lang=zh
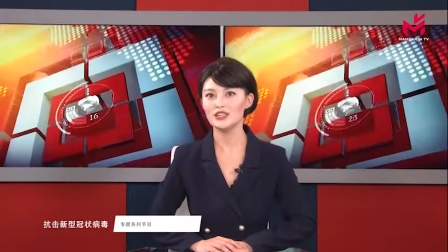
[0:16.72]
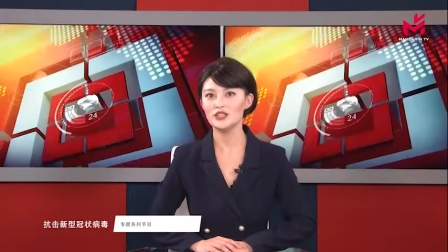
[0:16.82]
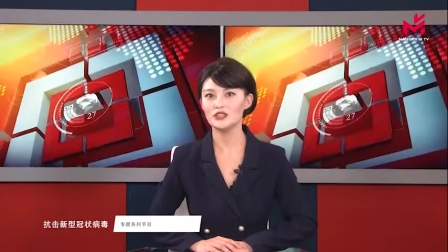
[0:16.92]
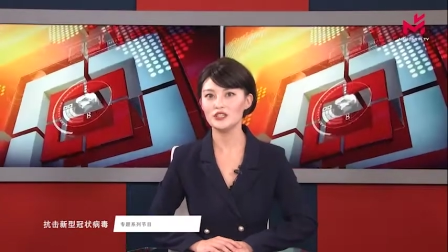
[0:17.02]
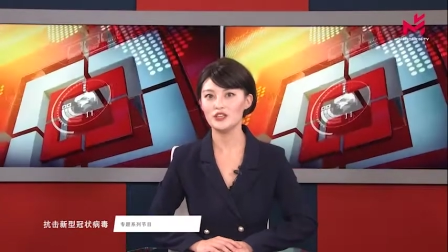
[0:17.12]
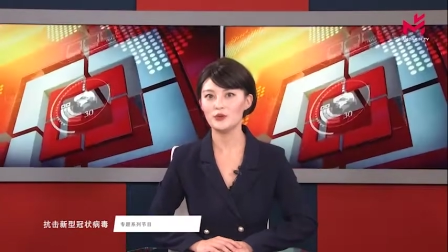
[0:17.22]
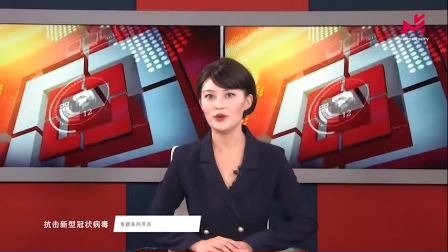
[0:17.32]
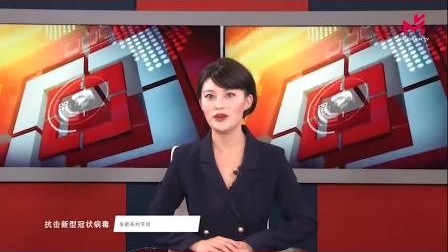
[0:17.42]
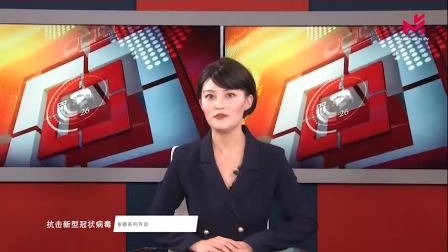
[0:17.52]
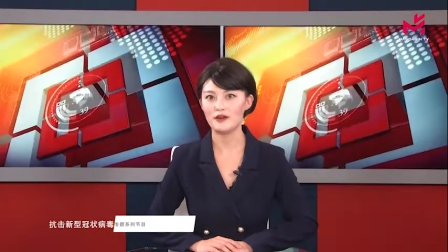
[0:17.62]
生是一
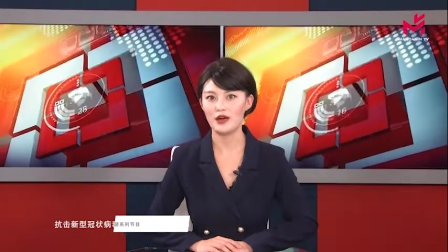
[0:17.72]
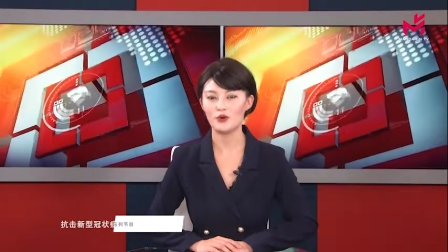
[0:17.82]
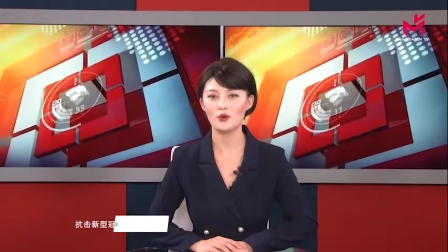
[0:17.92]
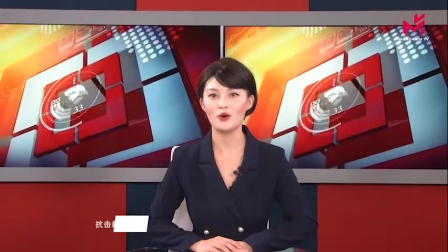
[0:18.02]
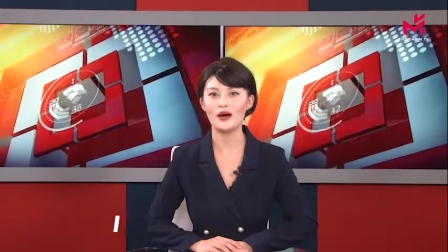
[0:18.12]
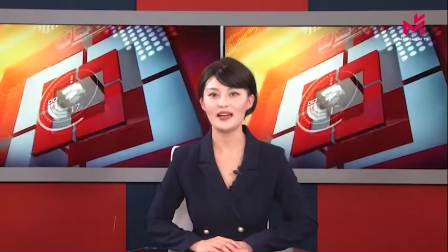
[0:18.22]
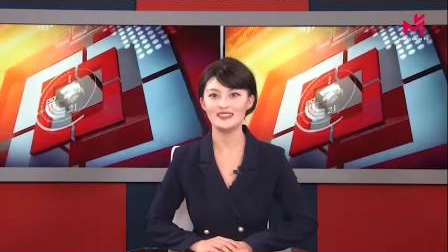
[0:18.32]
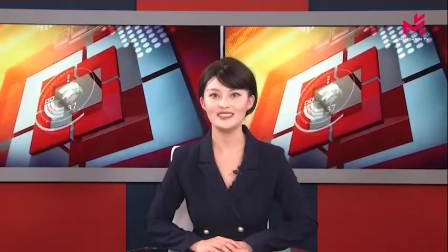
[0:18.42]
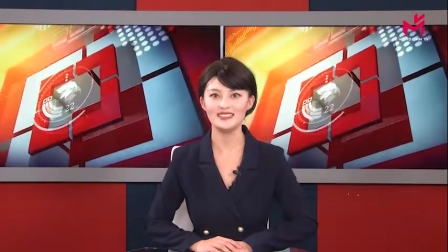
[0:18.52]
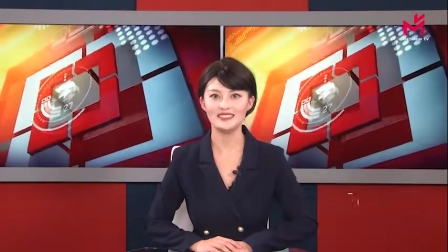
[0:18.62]
位法国华
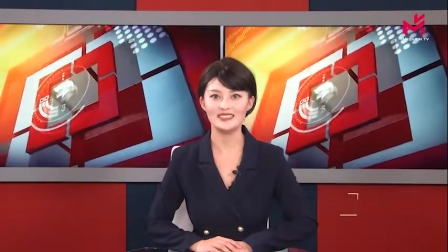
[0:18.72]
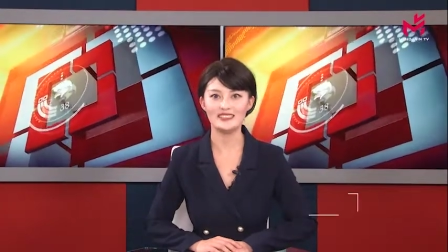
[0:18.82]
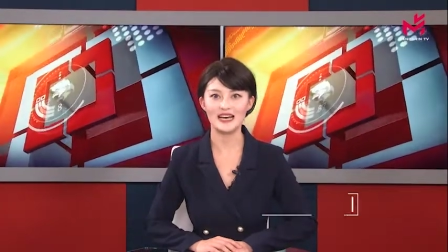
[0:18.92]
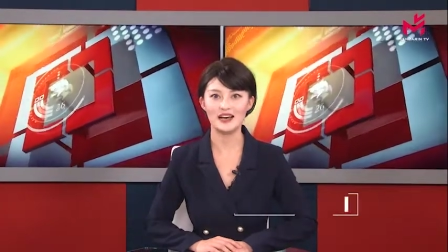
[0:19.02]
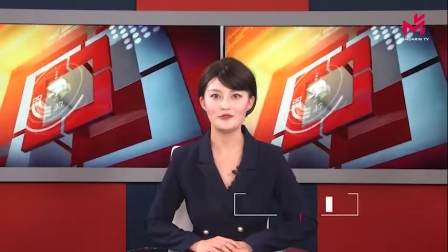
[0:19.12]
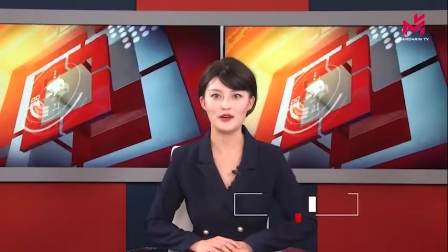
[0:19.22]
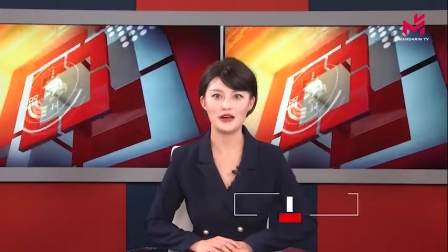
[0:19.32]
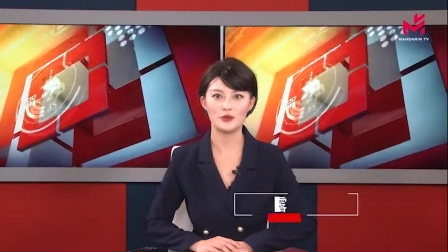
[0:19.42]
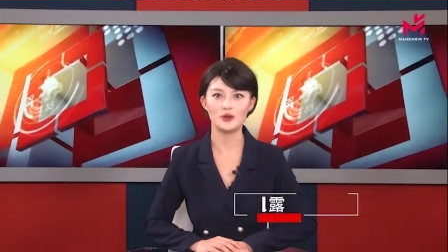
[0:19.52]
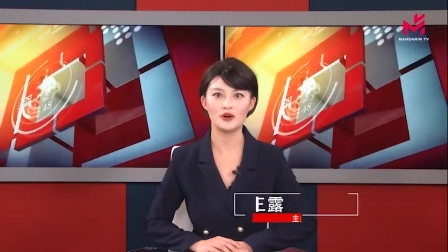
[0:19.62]
人企业家，
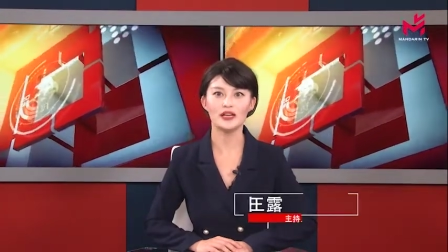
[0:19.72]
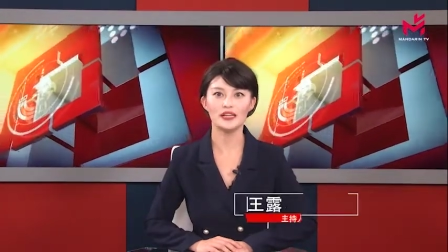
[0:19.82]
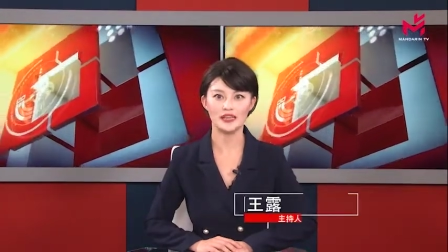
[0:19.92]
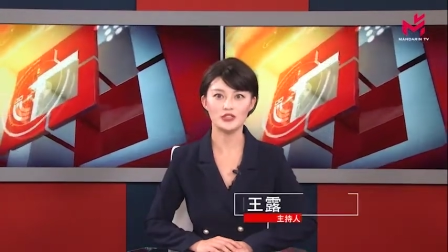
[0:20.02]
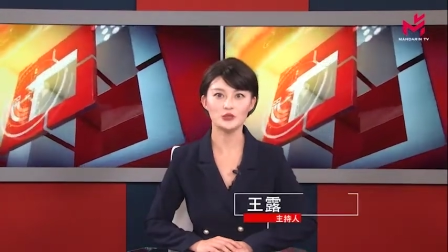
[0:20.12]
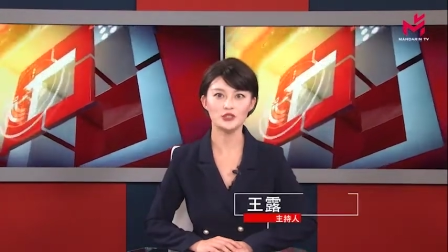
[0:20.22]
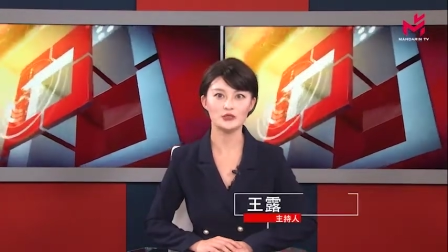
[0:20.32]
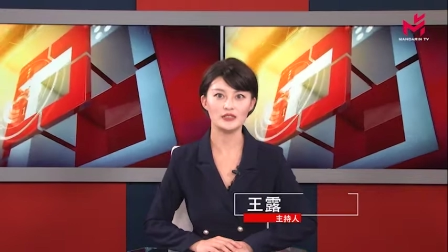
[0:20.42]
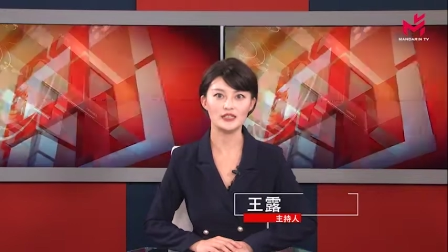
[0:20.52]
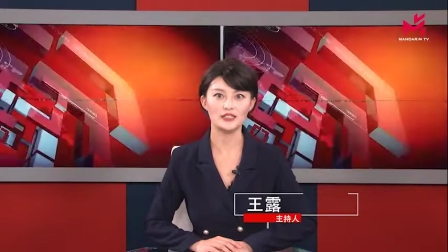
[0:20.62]
法国连锁
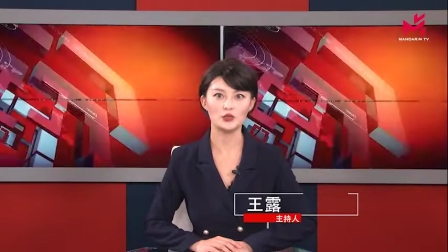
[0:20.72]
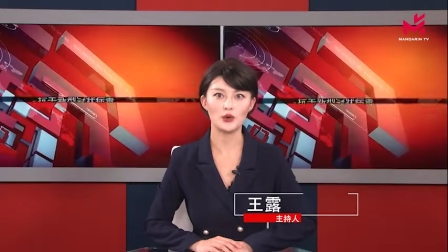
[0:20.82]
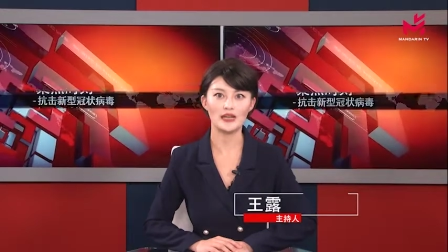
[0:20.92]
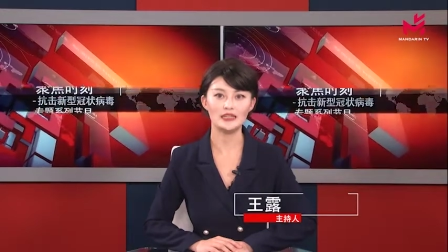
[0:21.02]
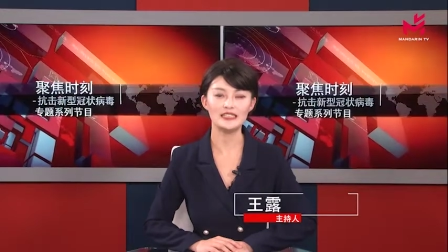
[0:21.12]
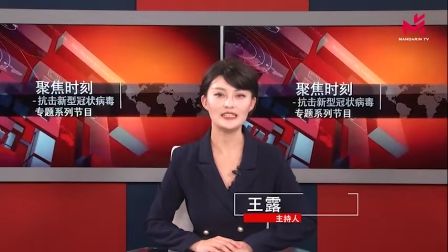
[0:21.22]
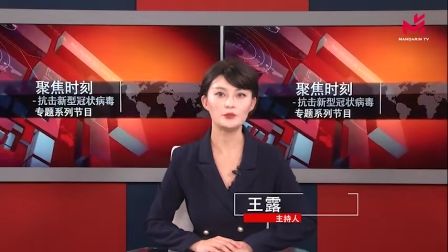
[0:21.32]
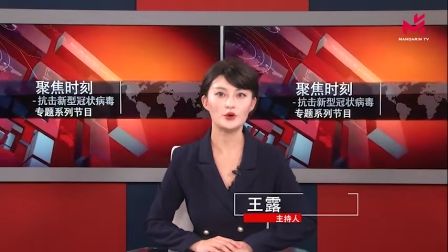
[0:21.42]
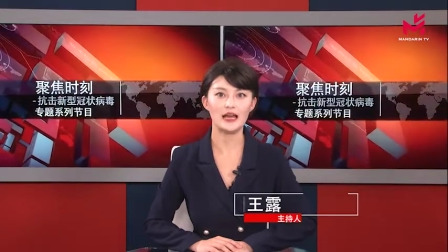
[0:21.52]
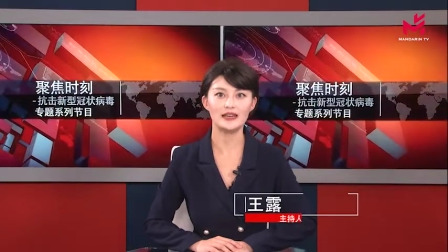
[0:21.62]
酒店集团希
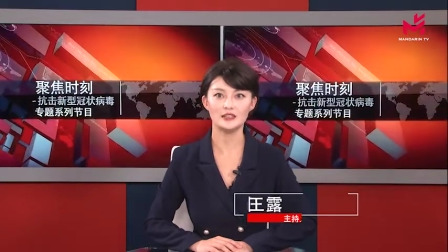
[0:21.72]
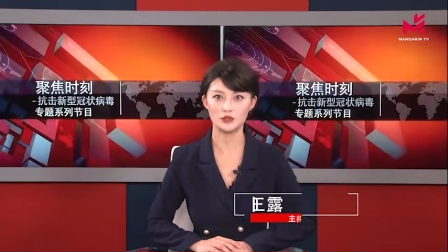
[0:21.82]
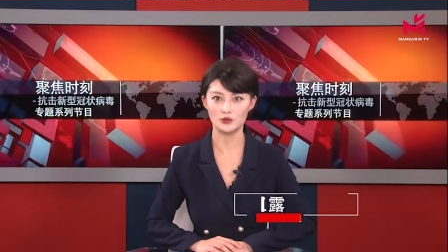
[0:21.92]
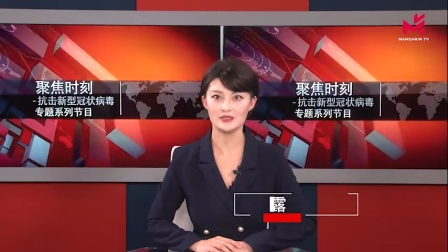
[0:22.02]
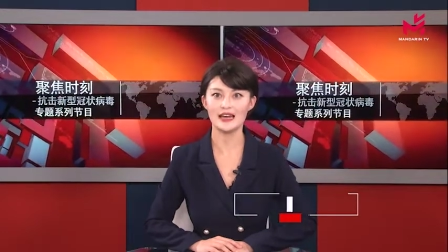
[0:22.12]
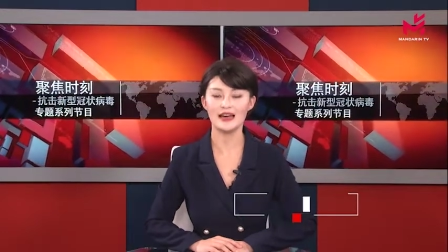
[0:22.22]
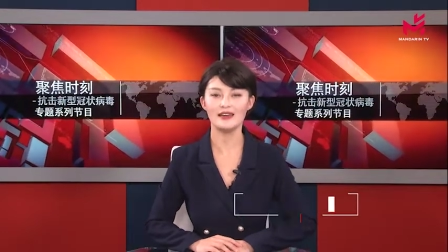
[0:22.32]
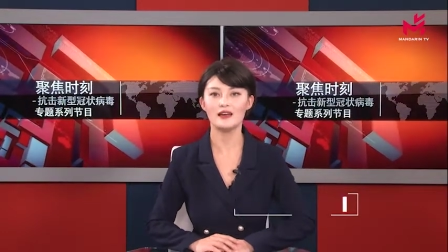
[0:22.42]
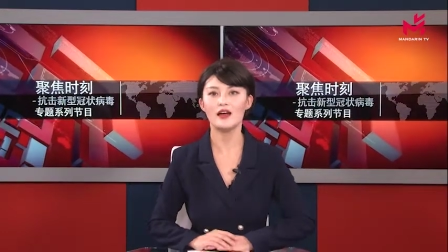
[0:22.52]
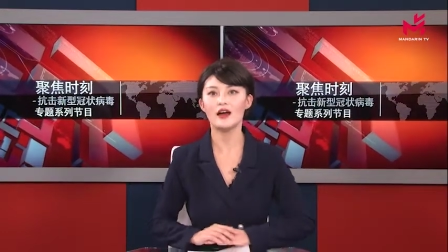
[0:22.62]
伯来的总裁。